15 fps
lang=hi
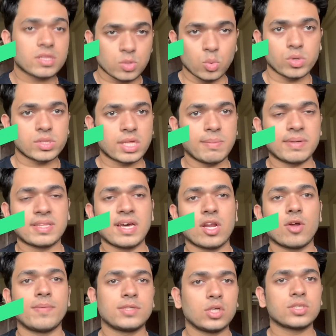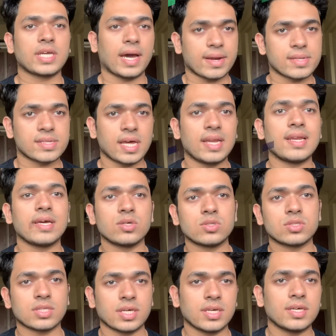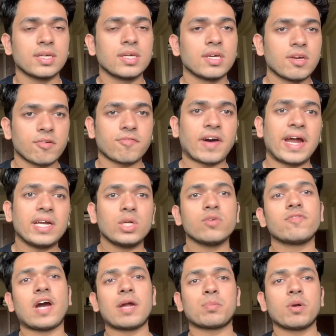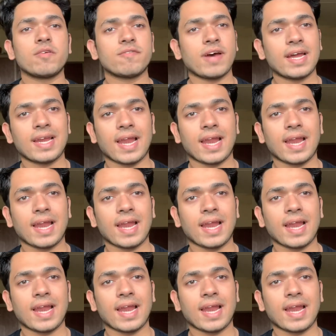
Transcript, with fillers: कोर्स की बता रहा हूँ जो चार साल हैं उसके फाइव टू फाइव पॉइंट फाइव